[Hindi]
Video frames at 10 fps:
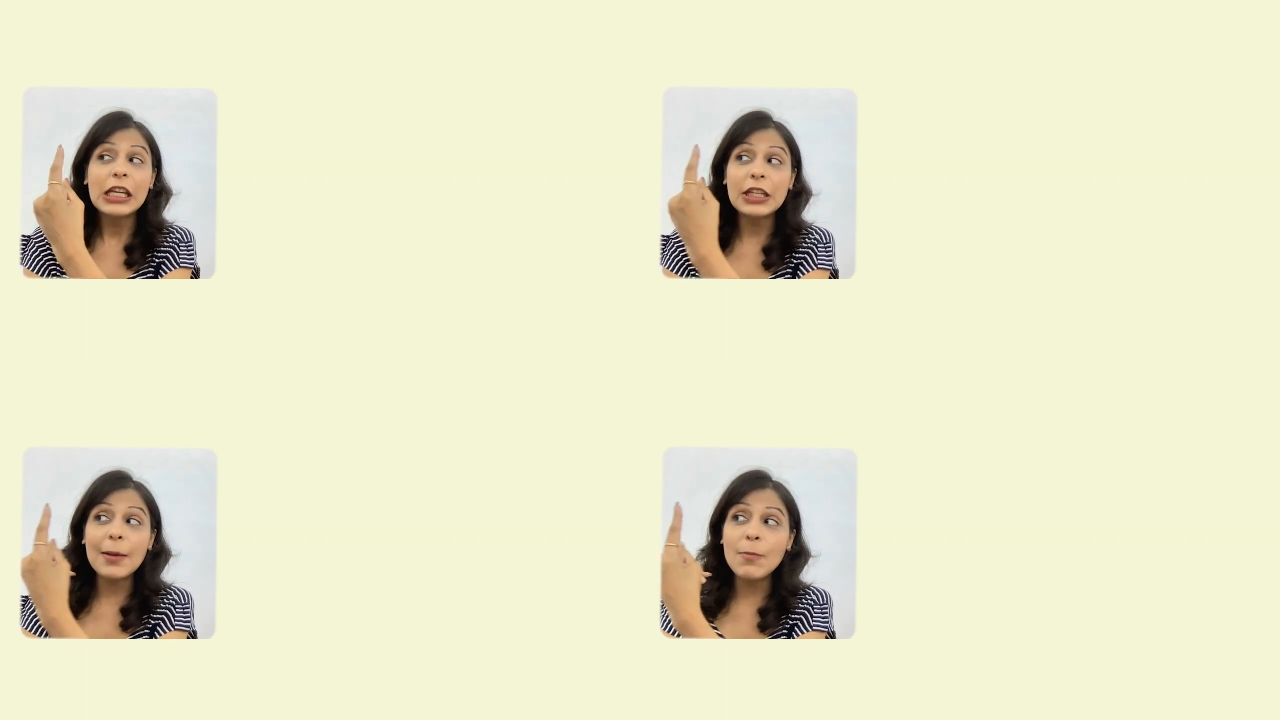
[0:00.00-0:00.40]

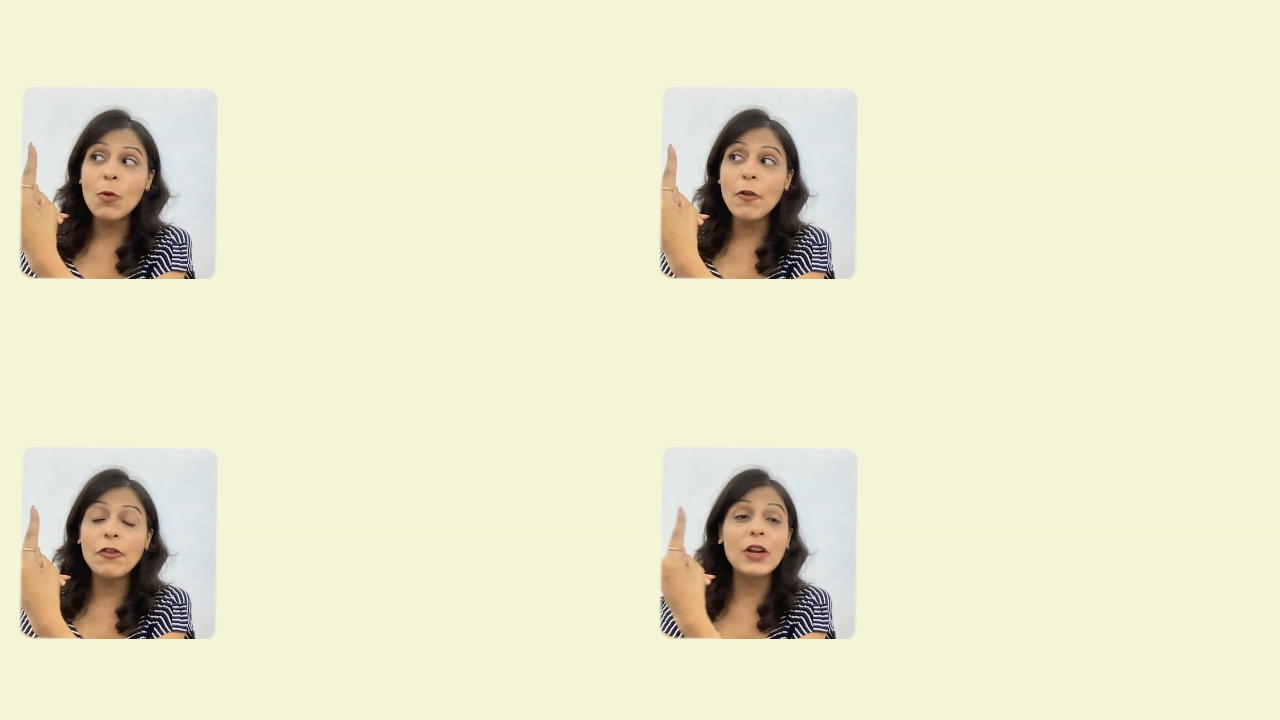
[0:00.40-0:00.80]
ये
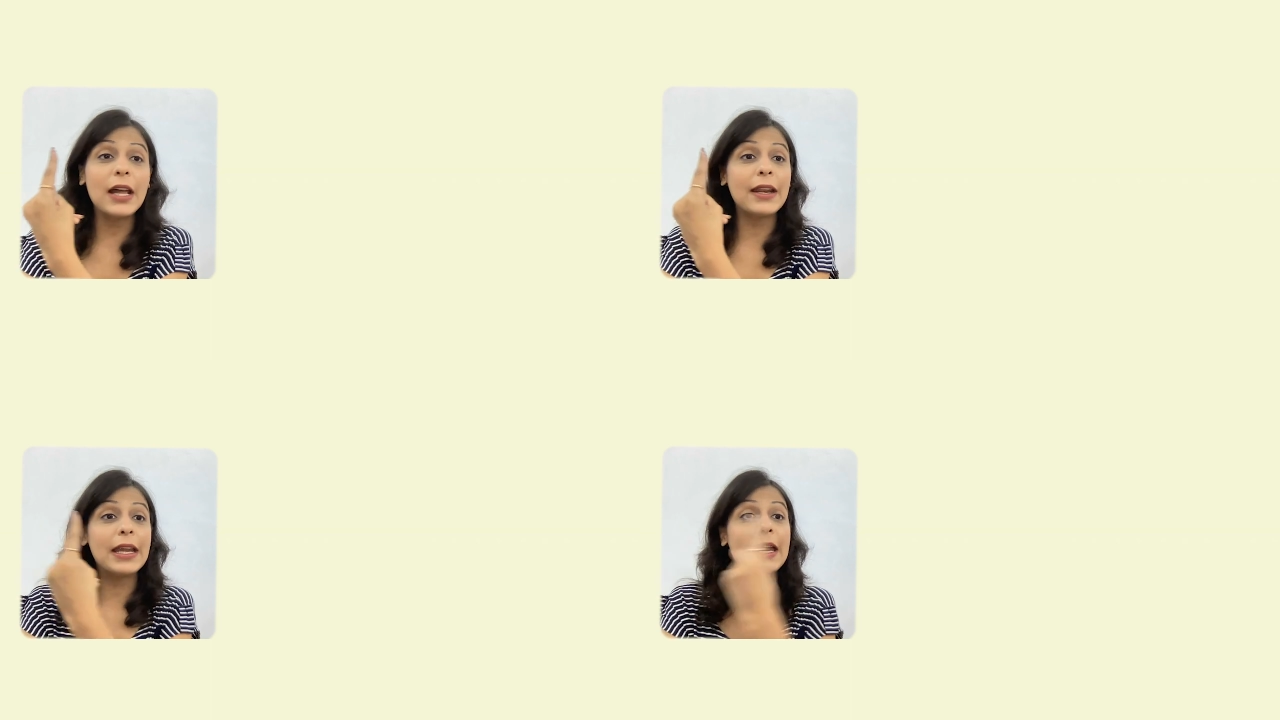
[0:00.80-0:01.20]
मूव
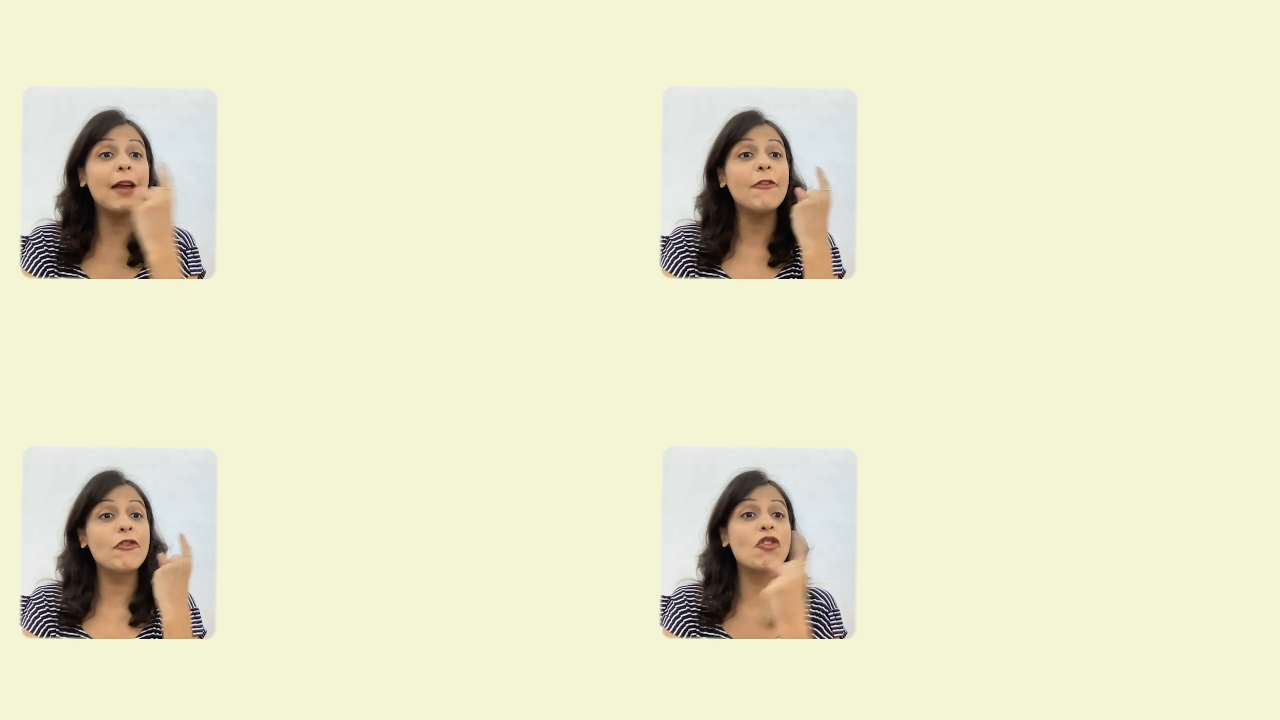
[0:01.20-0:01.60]
कर रहे
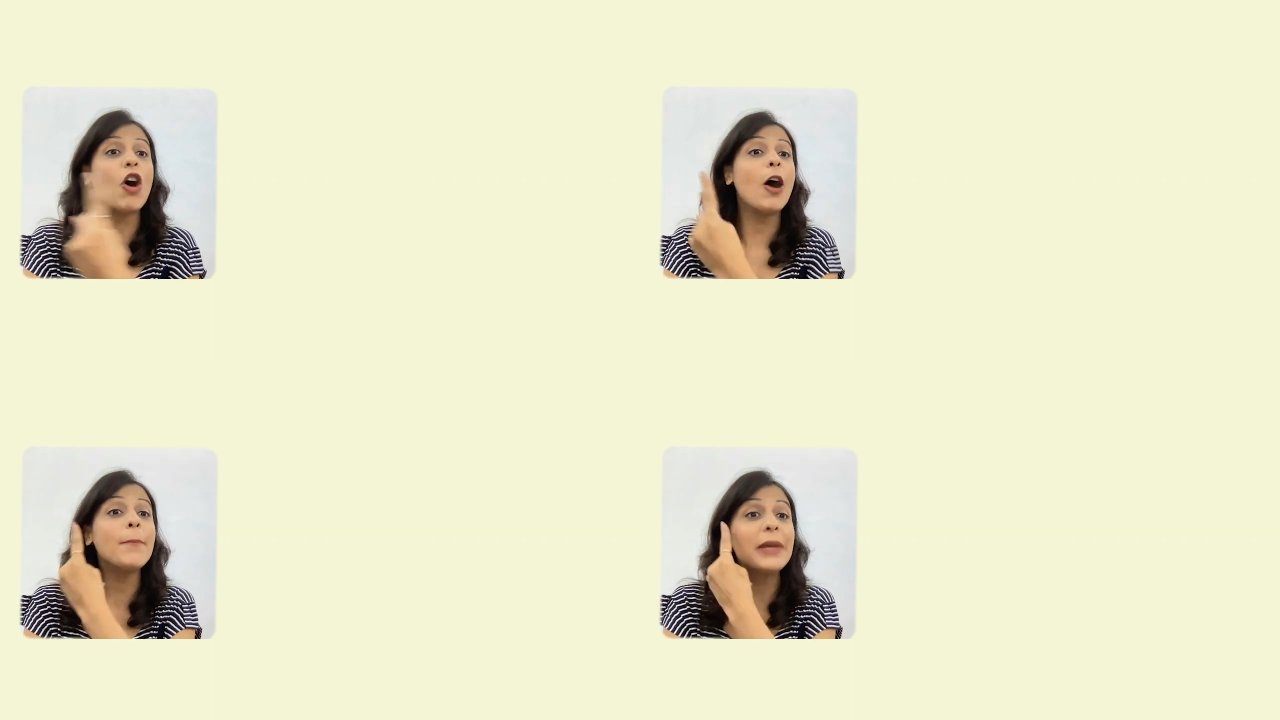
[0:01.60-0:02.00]
हैं
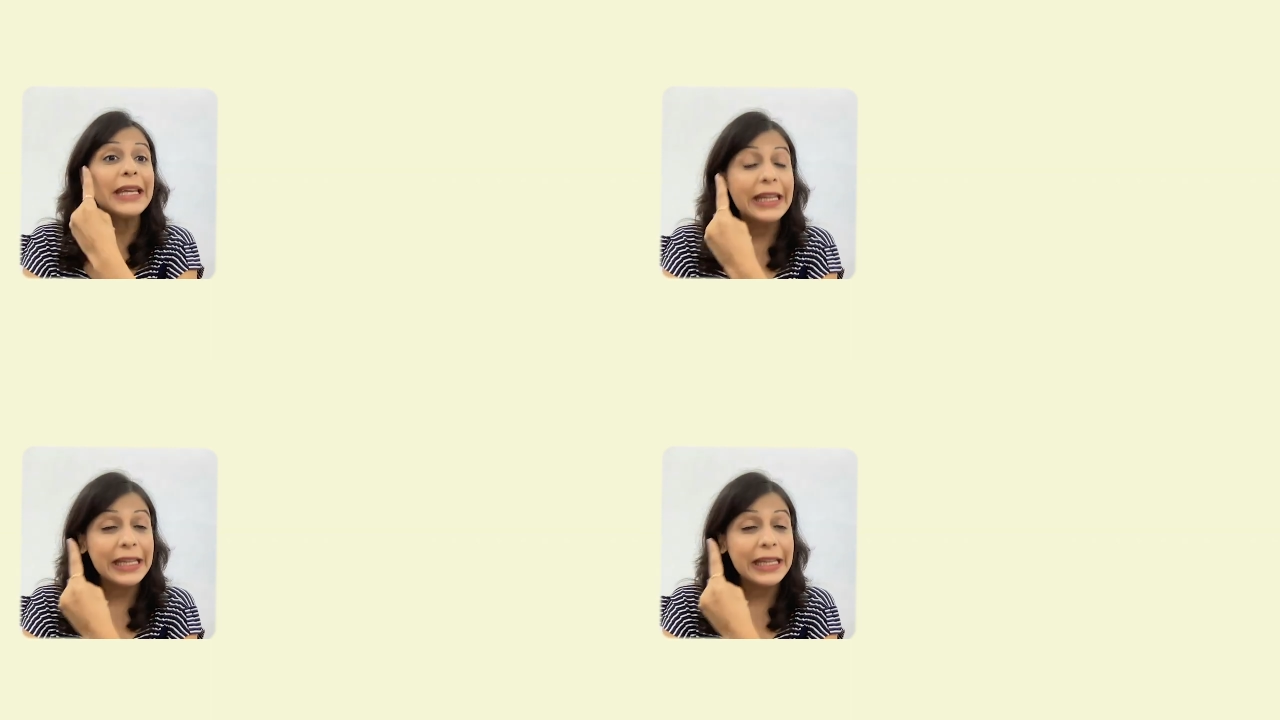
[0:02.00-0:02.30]
फ्रॉम